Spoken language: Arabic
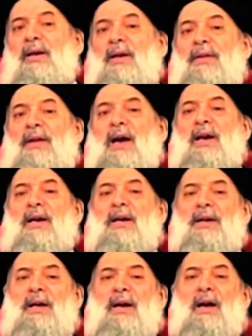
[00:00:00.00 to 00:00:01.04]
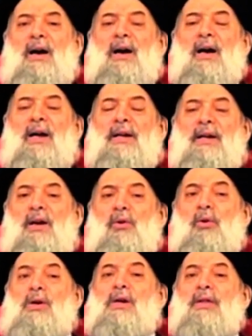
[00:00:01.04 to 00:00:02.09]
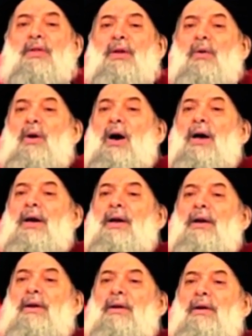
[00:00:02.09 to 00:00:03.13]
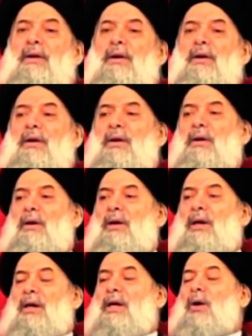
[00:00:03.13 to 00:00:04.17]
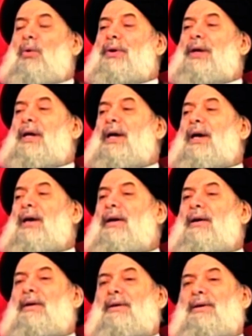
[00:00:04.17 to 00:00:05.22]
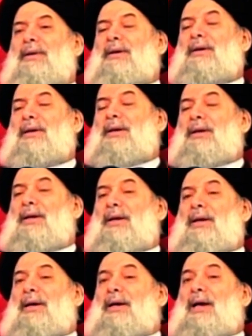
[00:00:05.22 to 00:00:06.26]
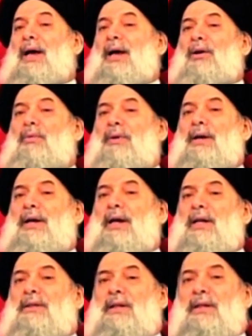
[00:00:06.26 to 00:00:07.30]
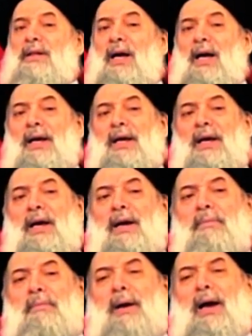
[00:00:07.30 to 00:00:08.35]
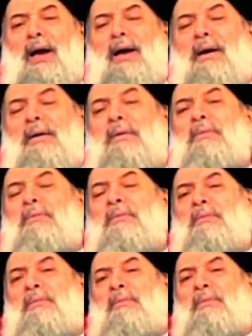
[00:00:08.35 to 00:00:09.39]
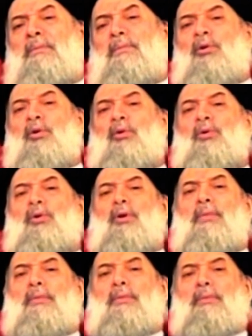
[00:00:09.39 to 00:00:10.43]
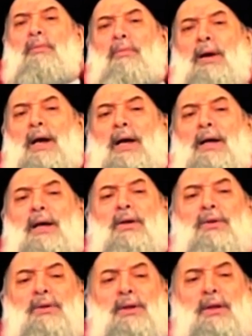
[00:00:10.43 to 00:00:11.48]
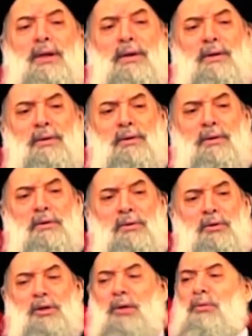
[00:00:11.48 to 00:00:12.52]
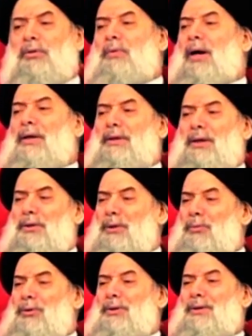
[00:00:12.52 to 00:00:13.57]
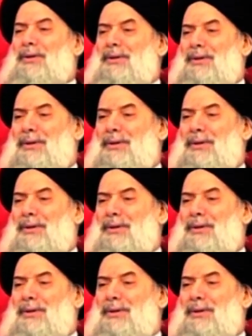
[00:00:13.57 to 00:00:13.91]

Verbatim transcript: لذلك نرى أن كل الظواهر الكونية لا يمكن أن تتغير مع مرور ملايين السنين الشمس بعدها الشمس